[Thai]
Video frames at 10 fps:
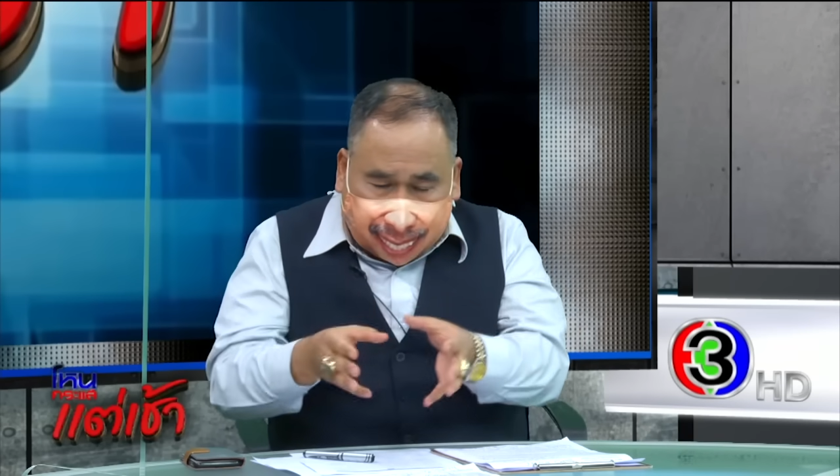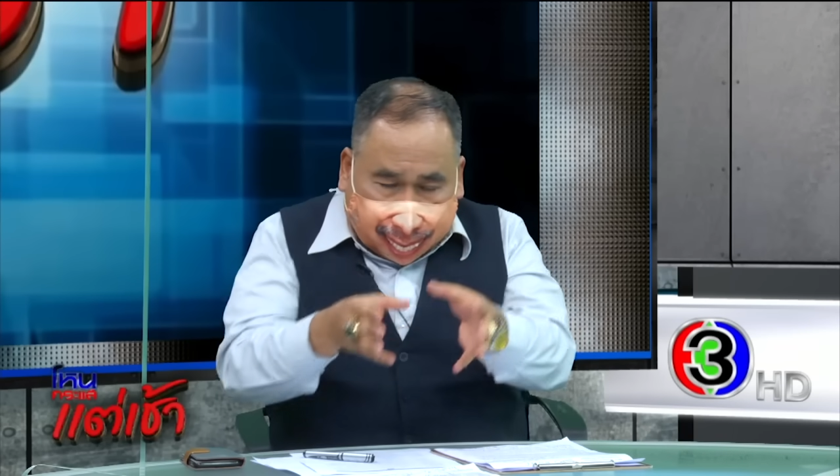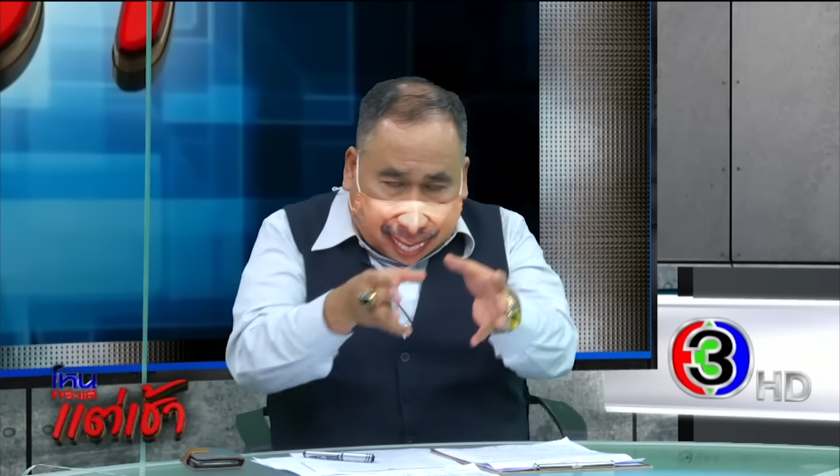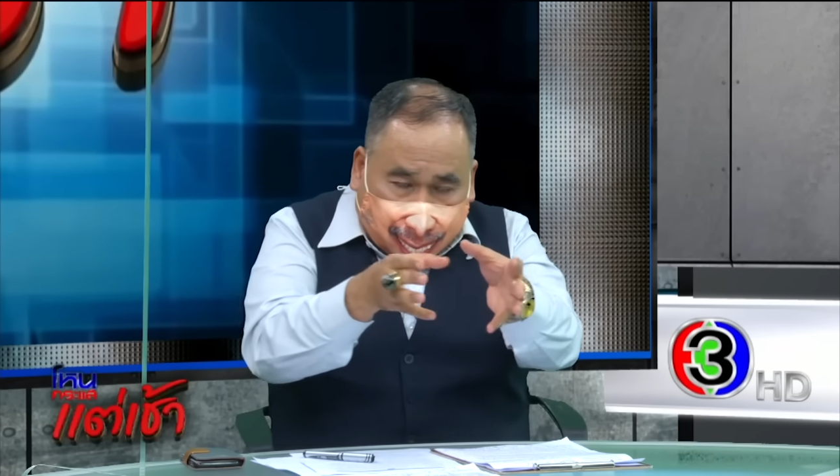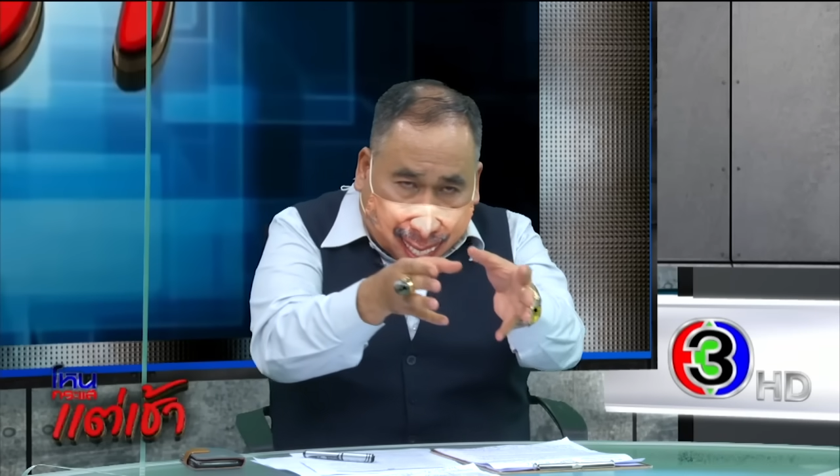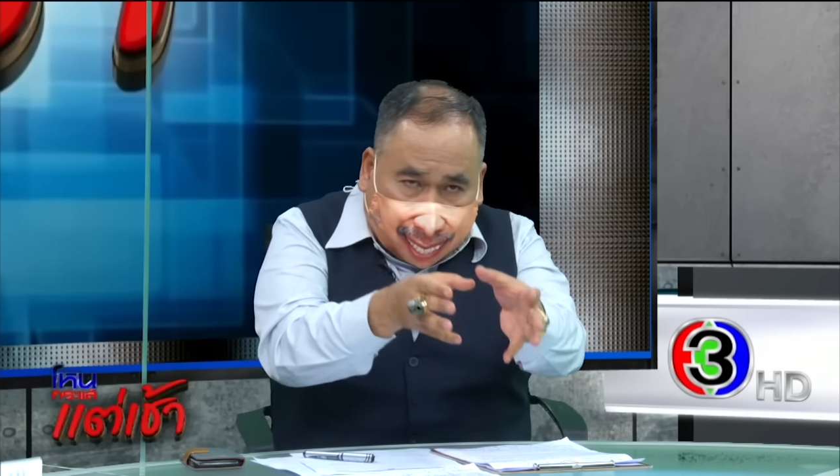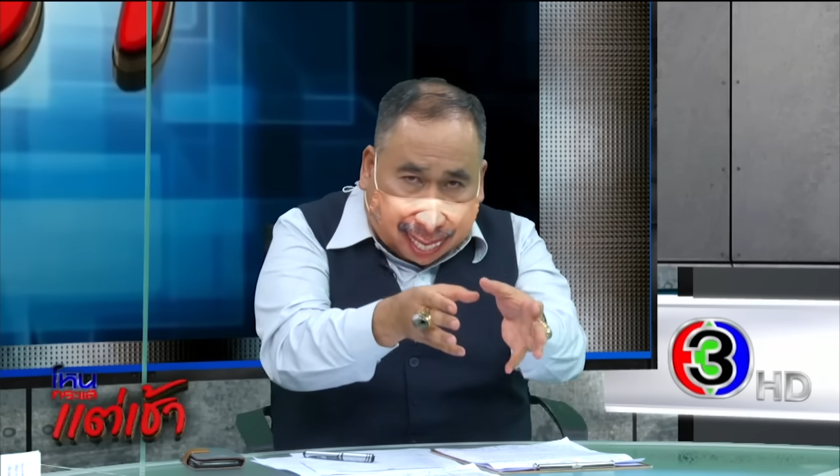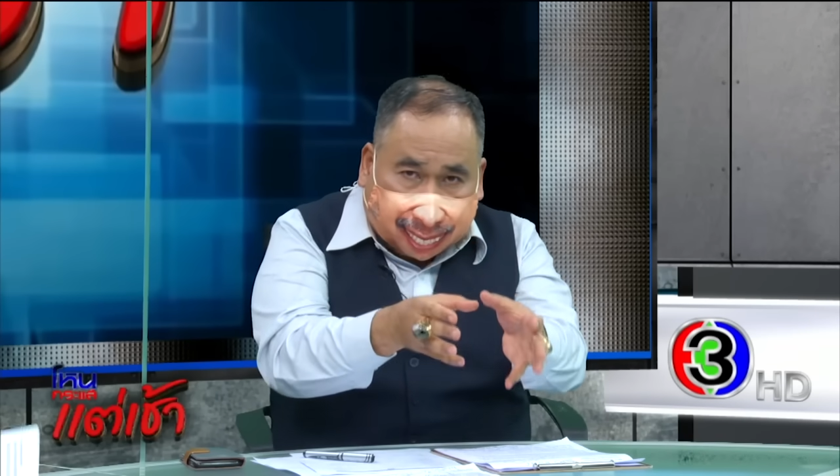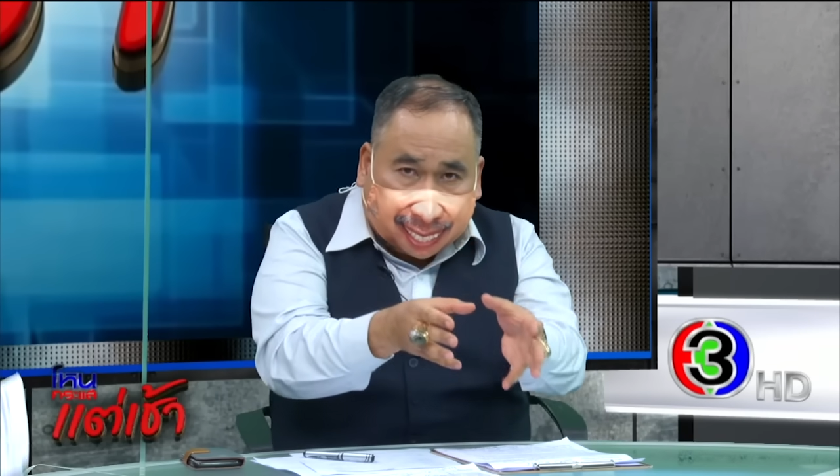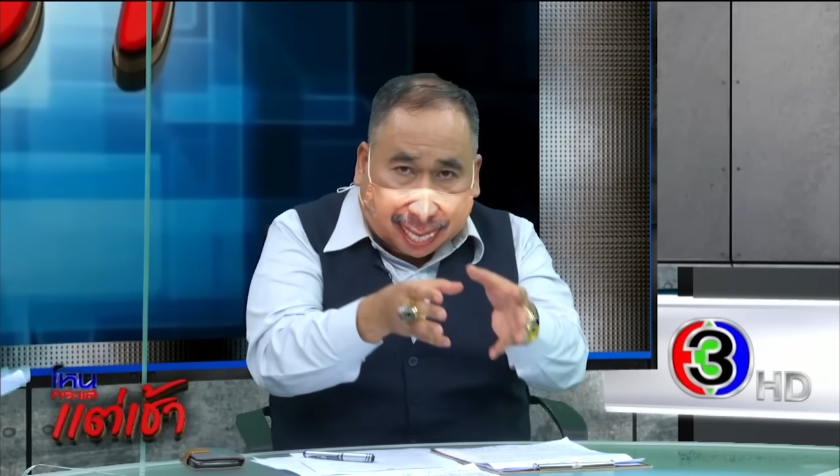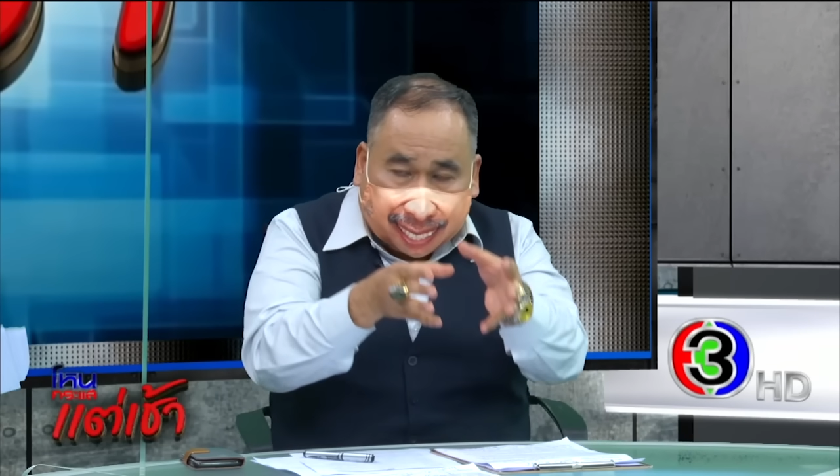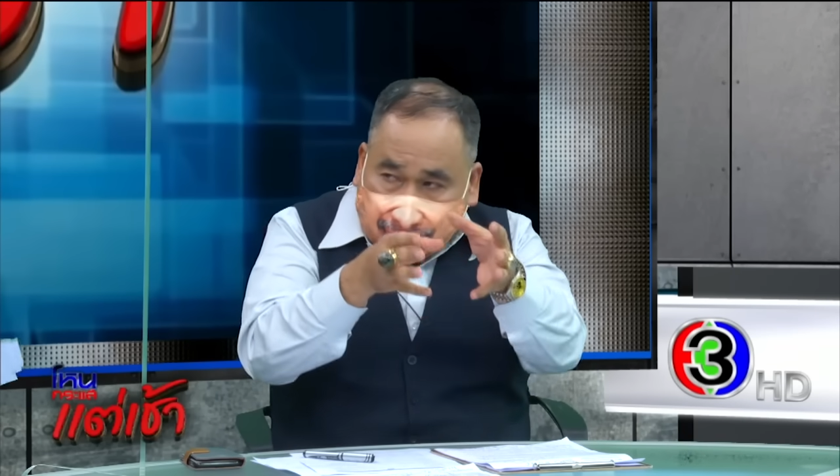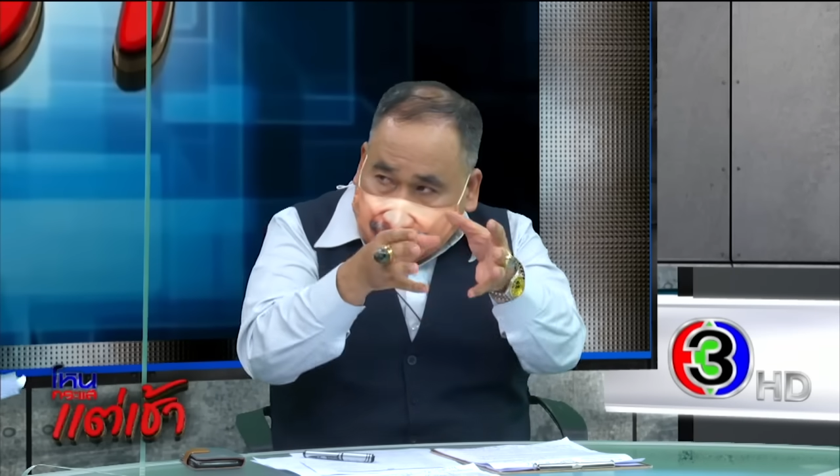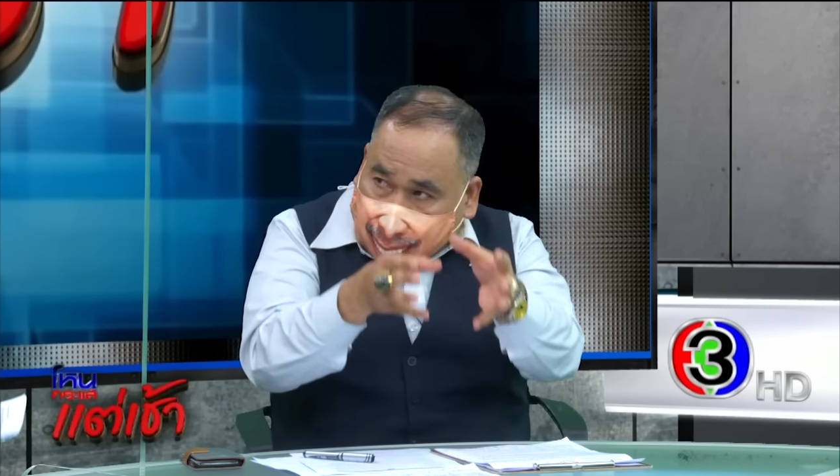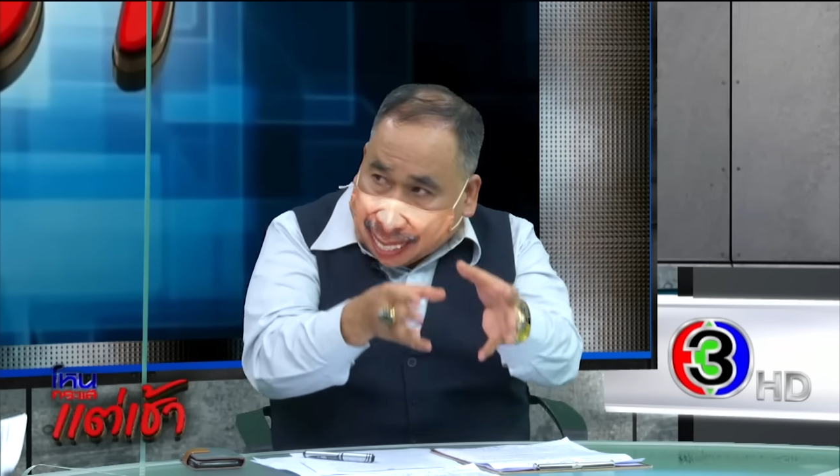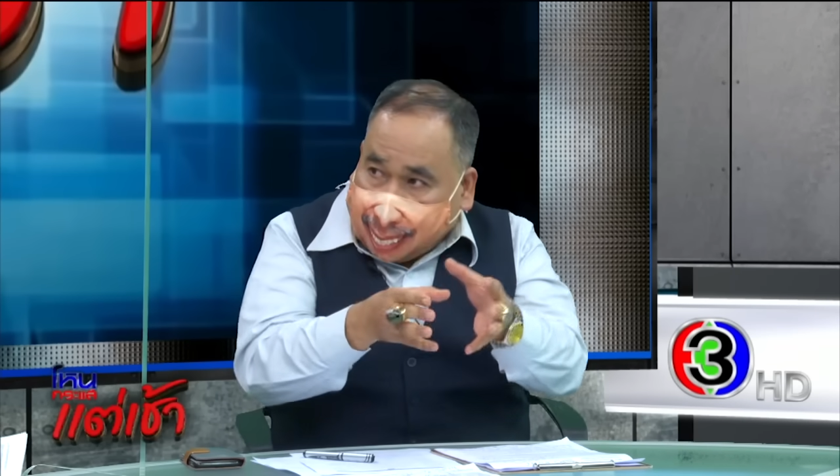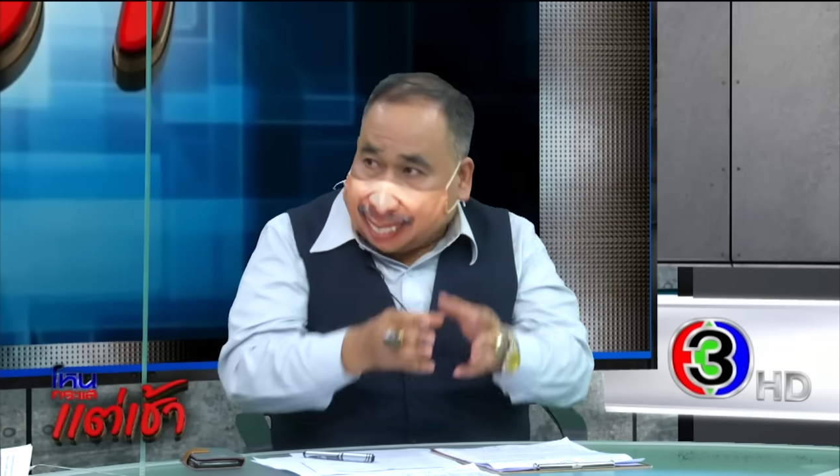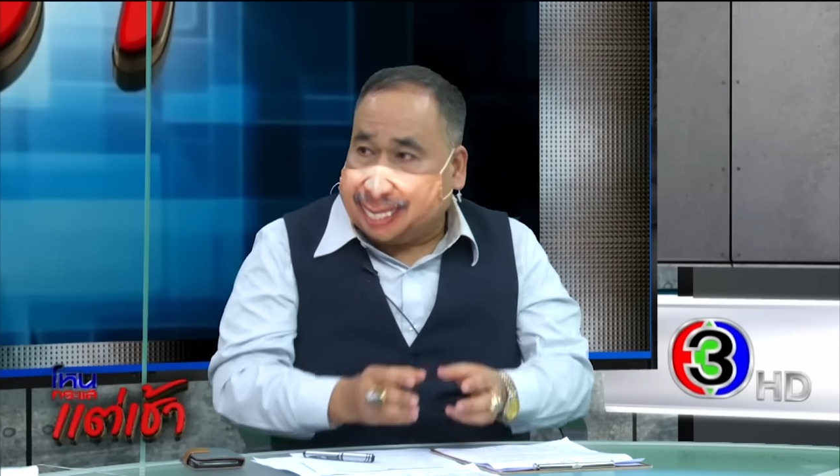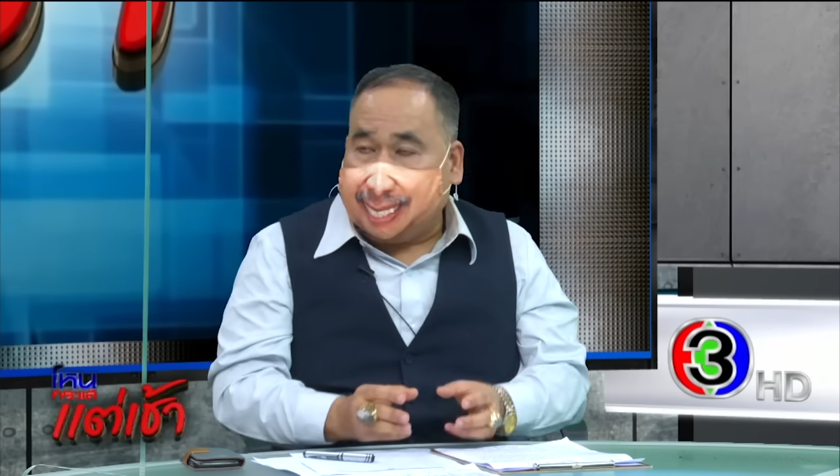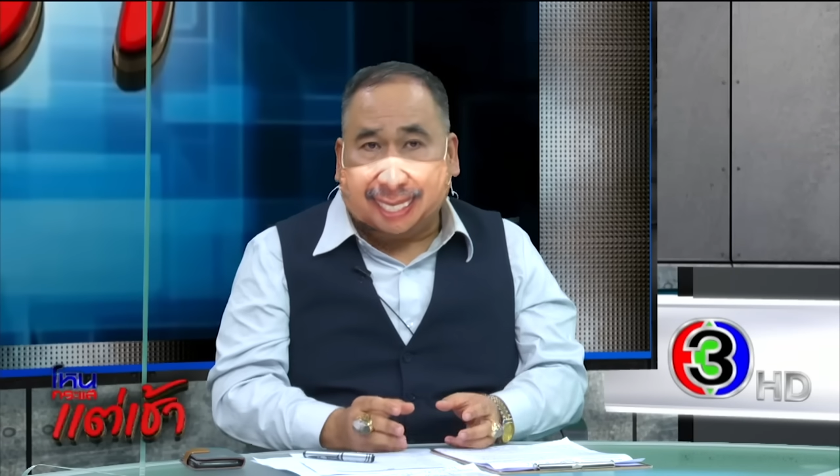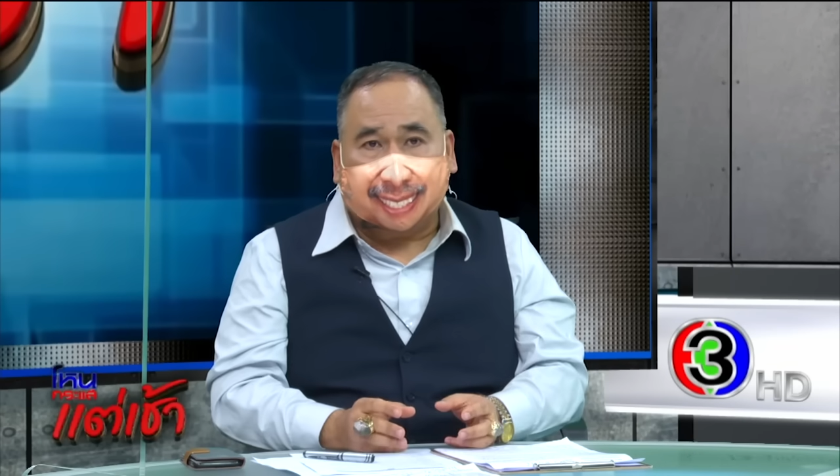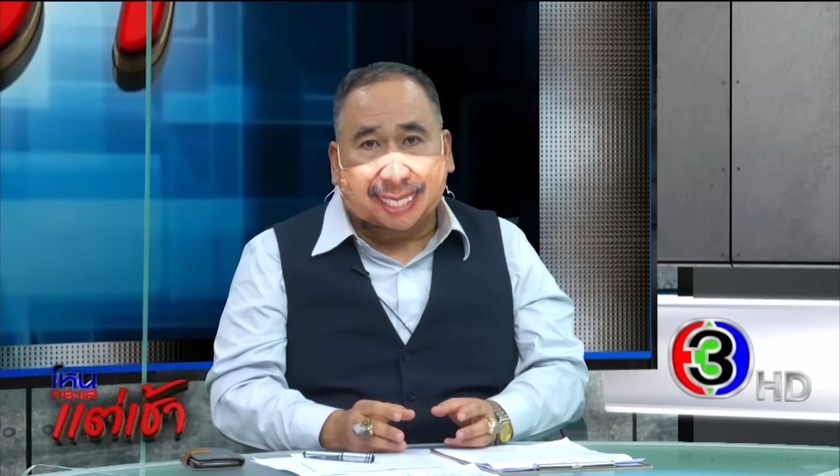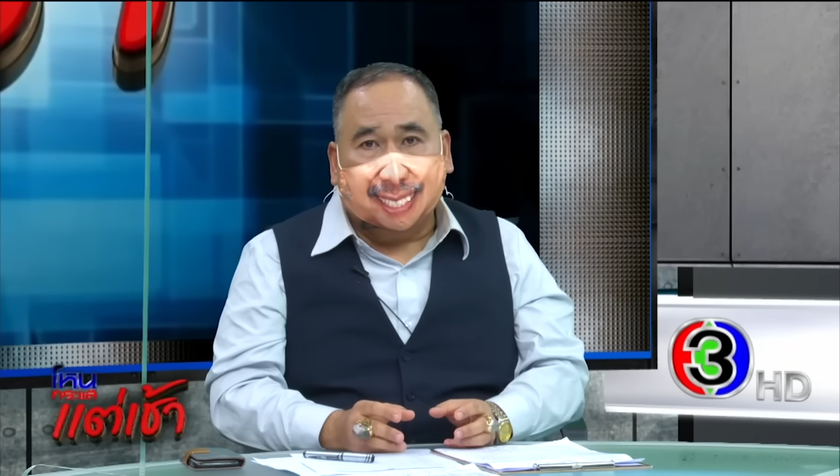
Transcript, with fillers: ไม่ลงมือกระทำกับเจ้านายก็ได้